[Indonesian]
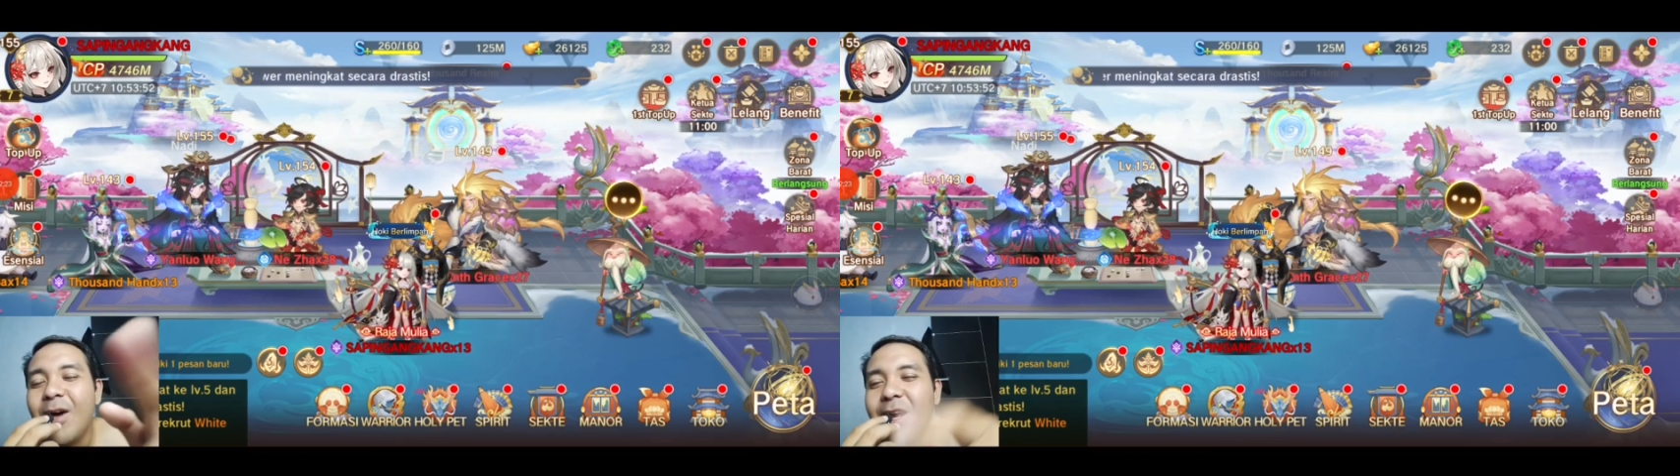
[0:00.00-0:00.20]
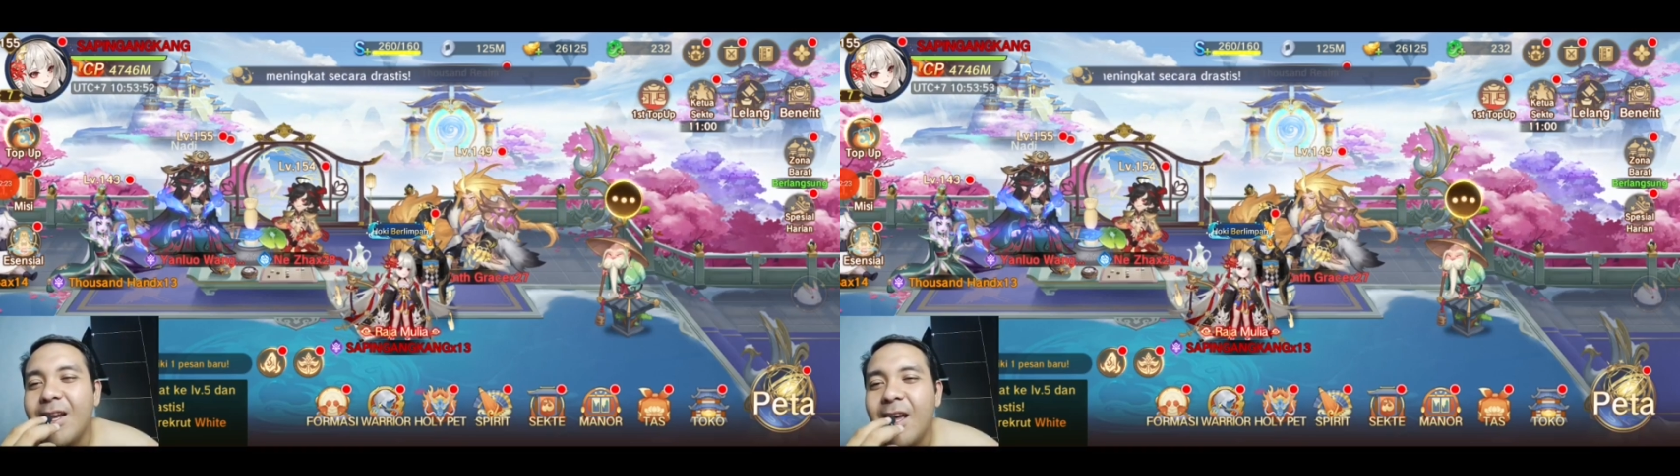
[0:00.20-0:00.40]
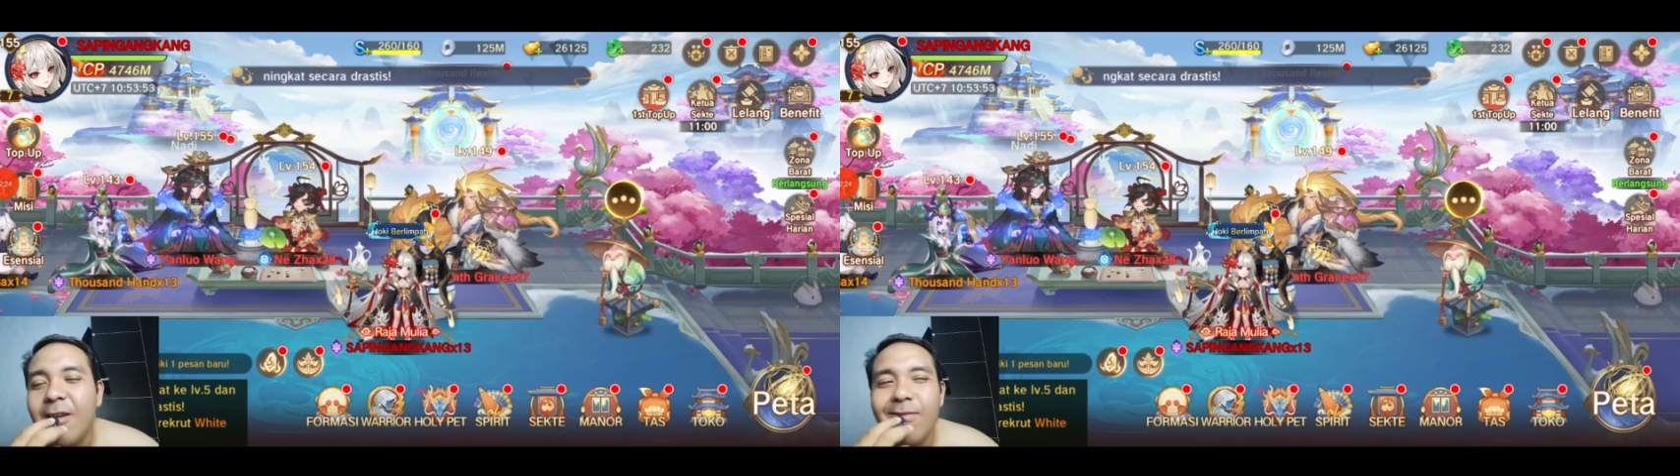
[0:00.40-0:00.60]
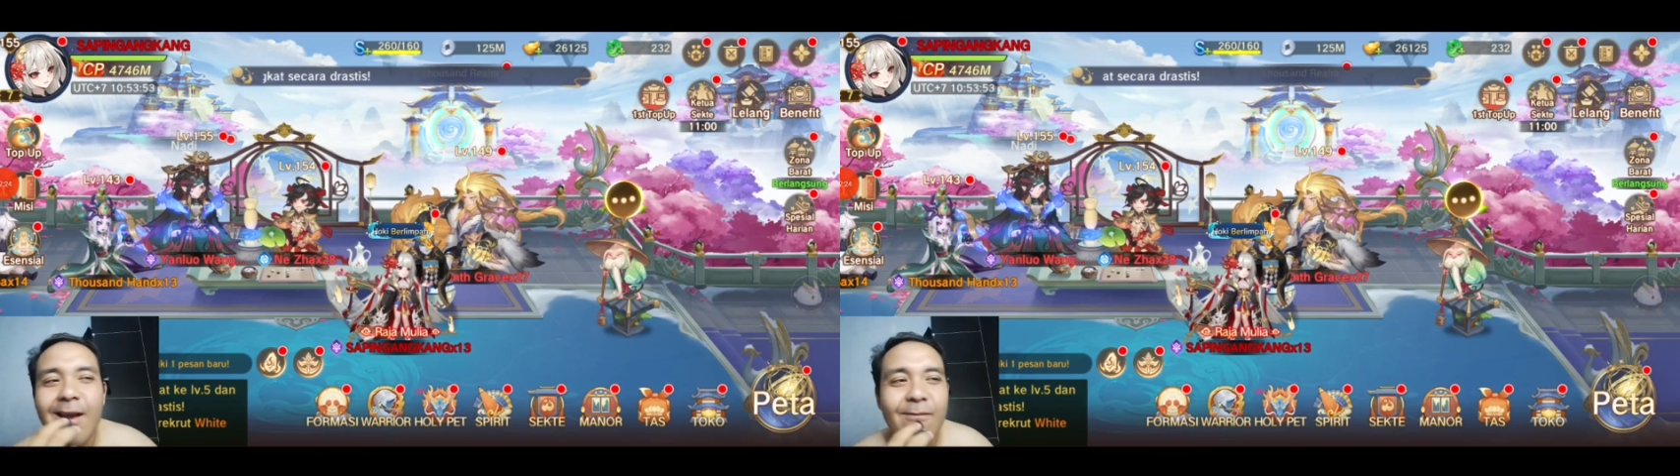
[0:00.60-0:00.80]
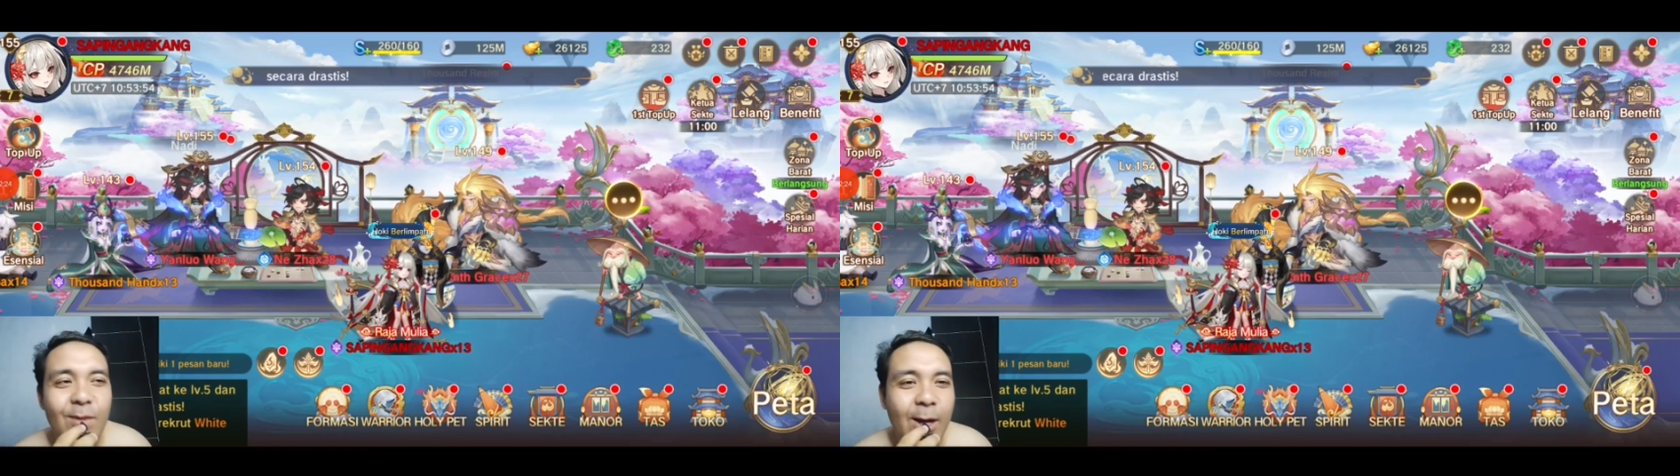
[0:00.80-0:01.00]
kemarin yang
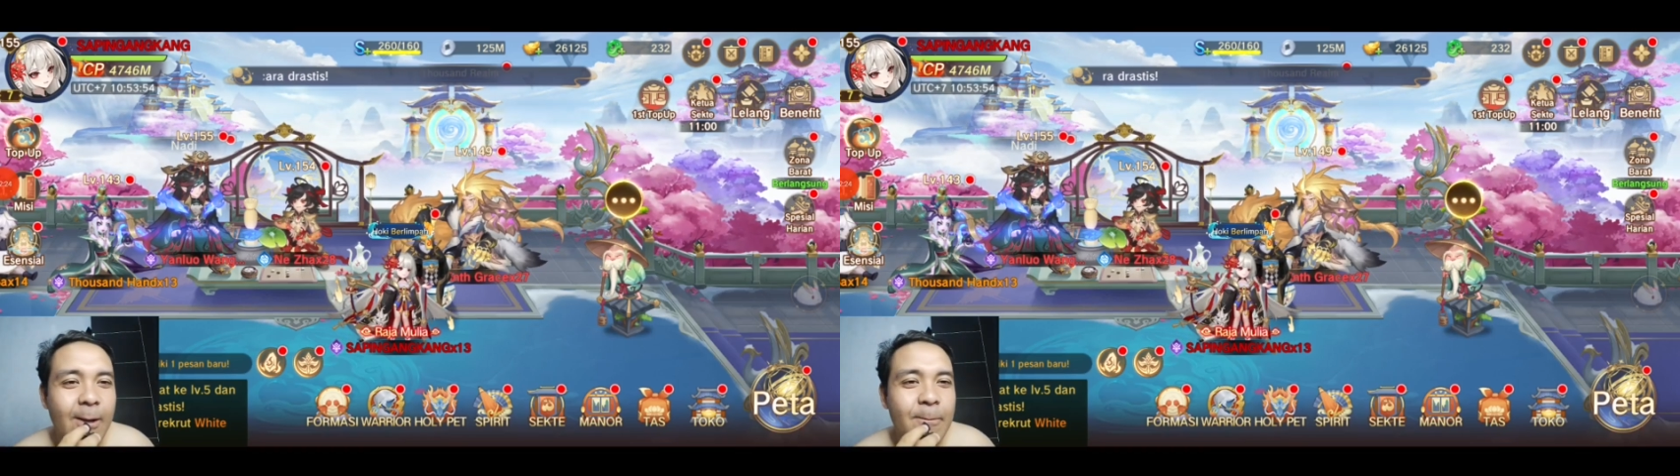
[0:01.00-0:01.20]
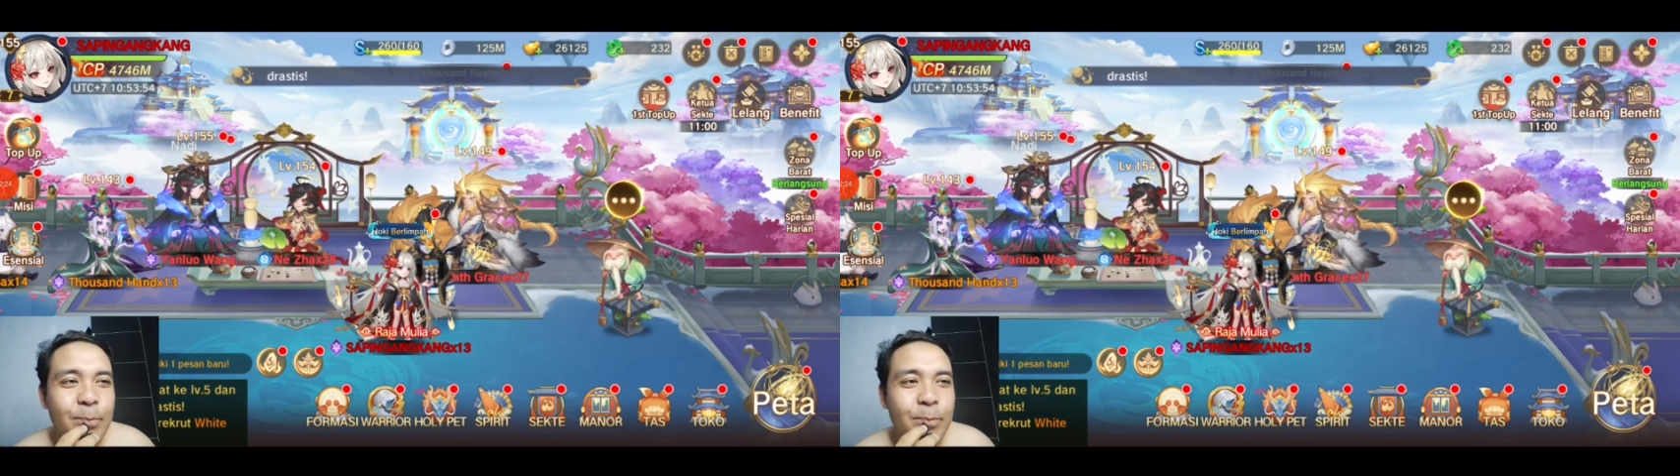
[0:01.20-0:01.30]
event apa